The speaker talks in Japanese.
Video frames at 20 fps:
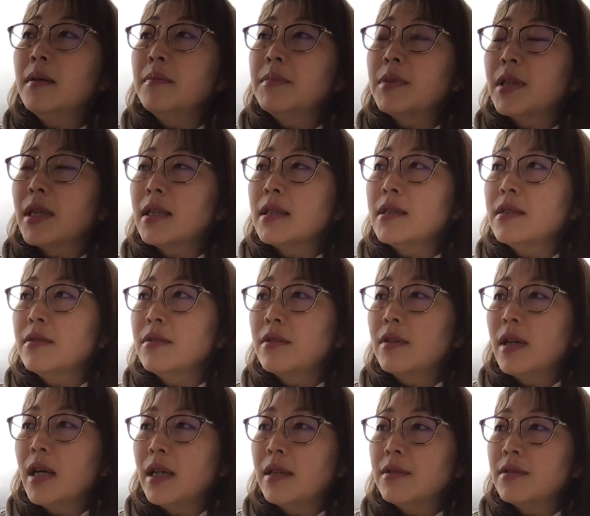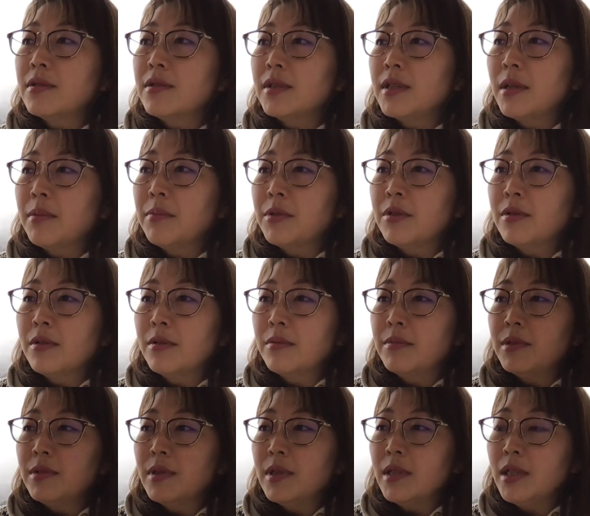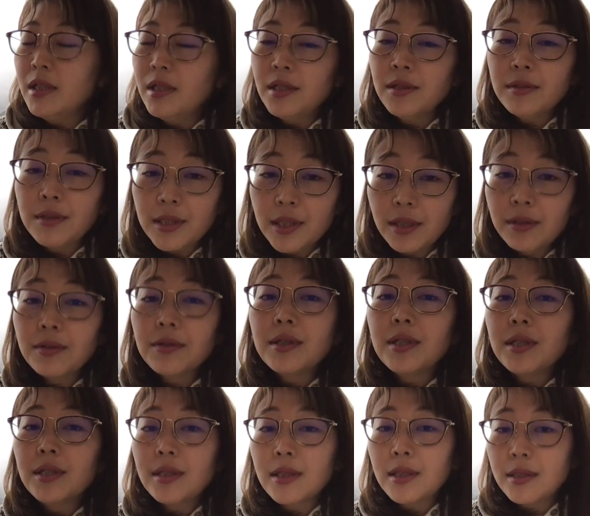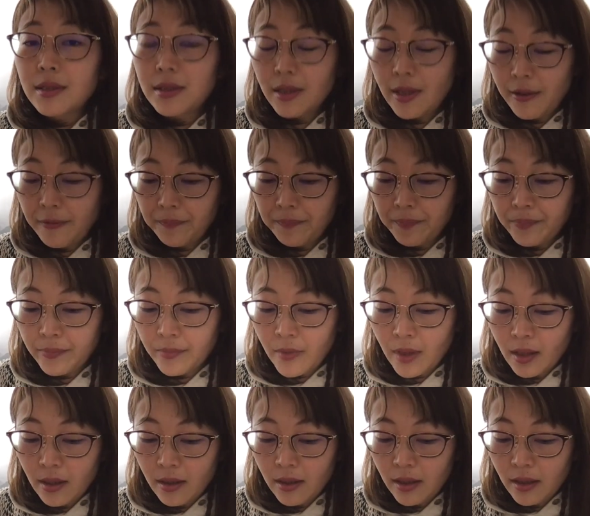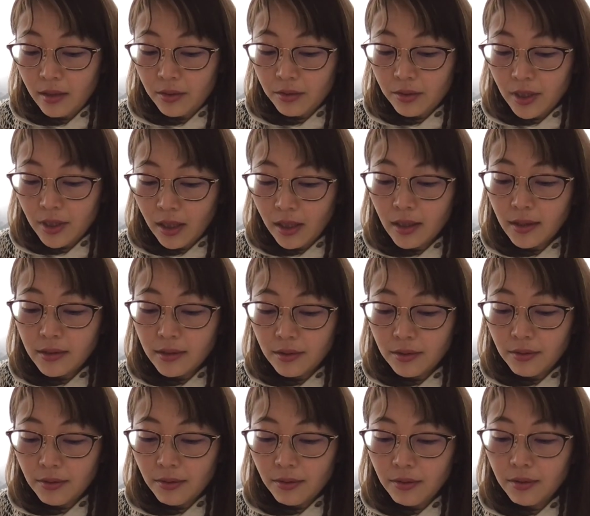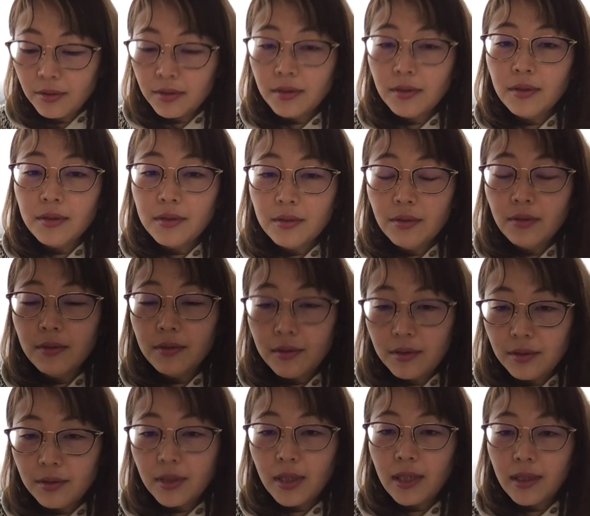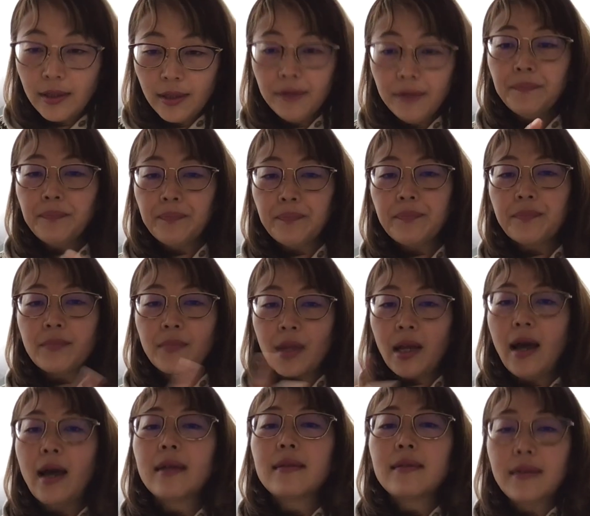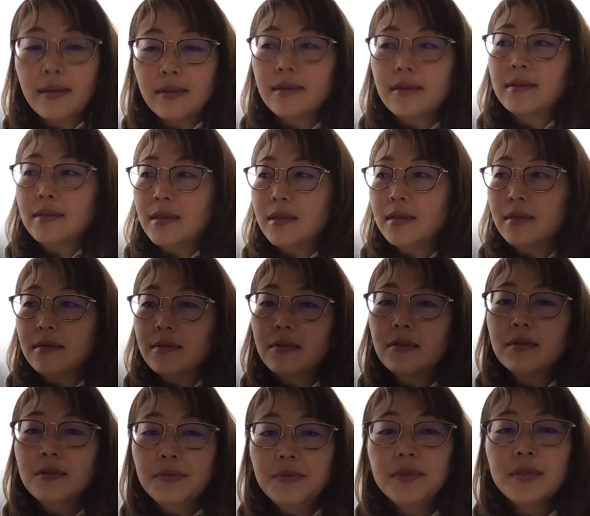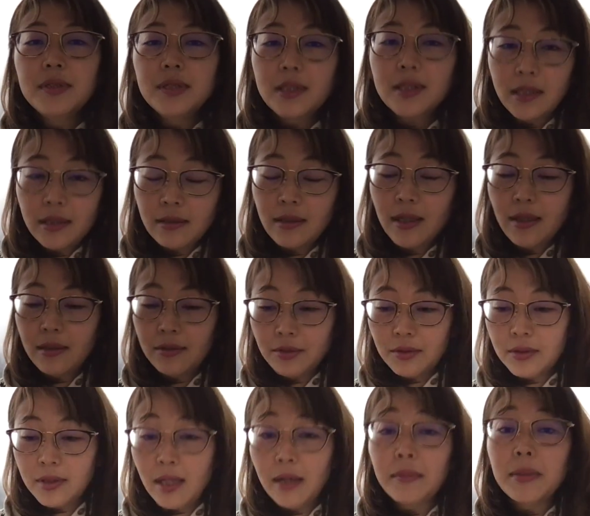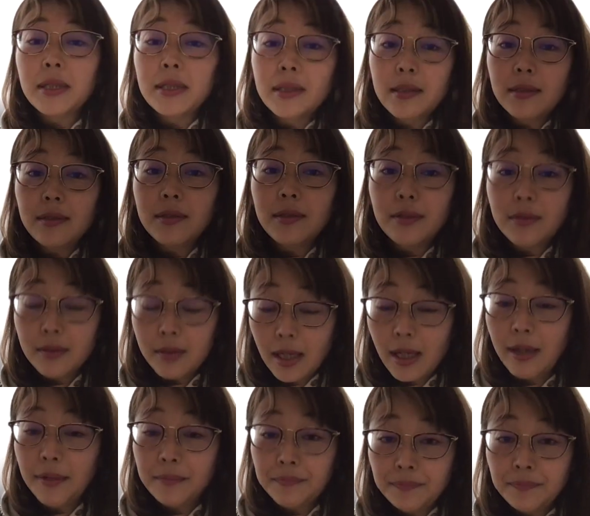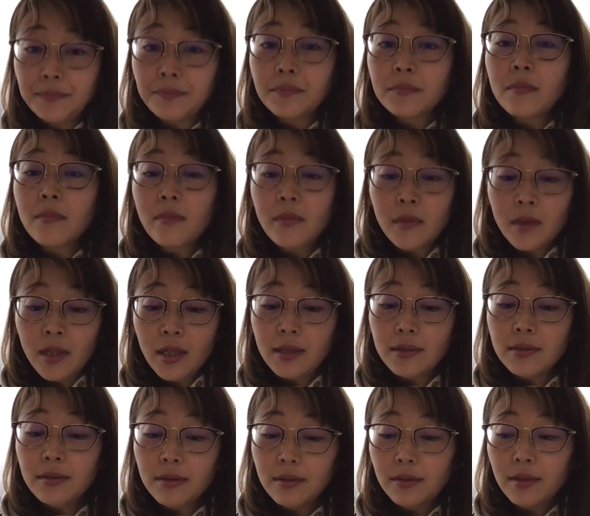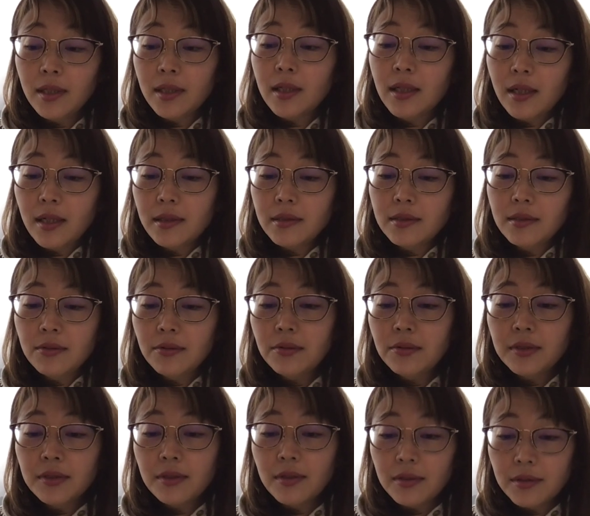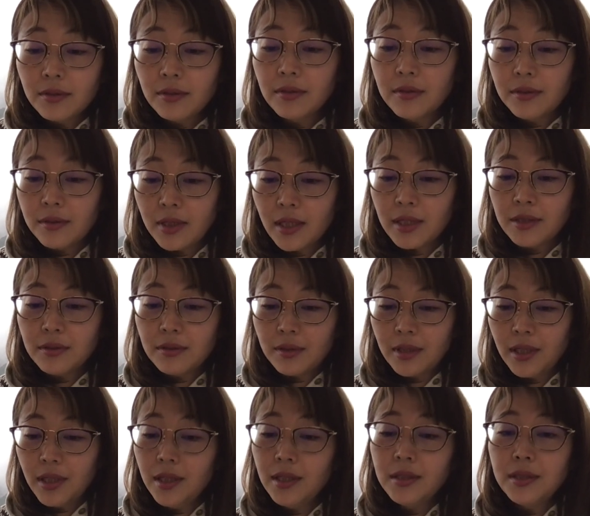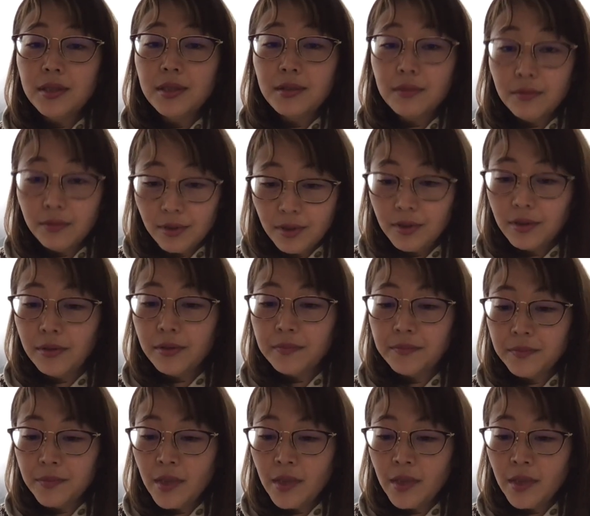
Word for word: 昔の、あの、そういったものをリーディングした時にですね、えっ、と、7つのオールドソウルがね、あったんですって、すごく古い、えっ、と、魂っていうか、うん。でその7つのオールドソウルがその英知を